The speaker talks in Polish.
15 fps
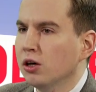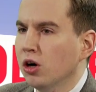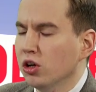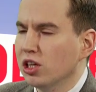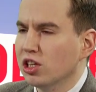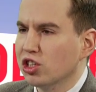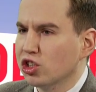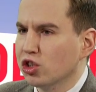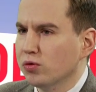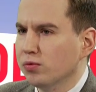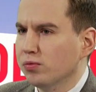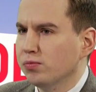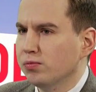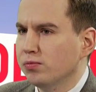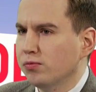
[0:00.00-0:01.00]
Ona
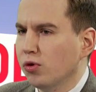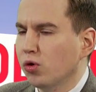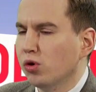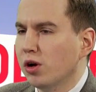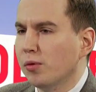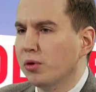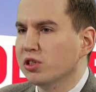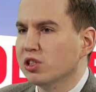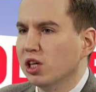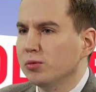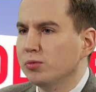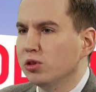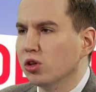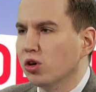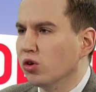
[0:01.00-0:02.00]
zresztą w ogóle moim
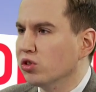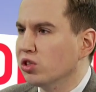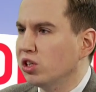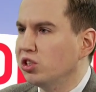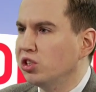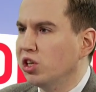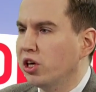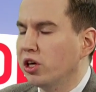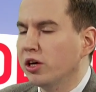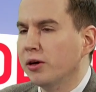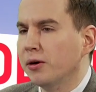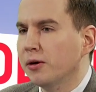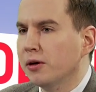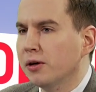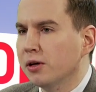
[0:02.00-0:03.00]
zdaniem nie do końca istnieje,
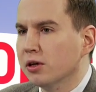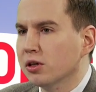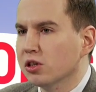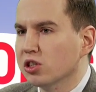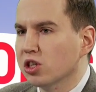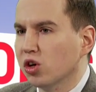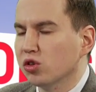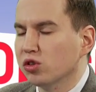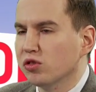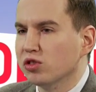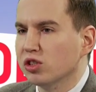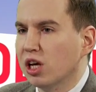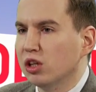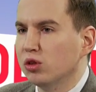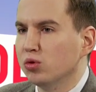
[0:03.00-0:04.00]
z tego też
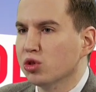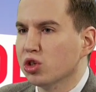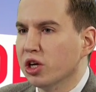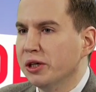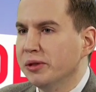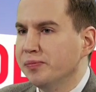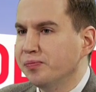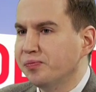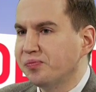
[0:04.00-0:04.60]
względu, że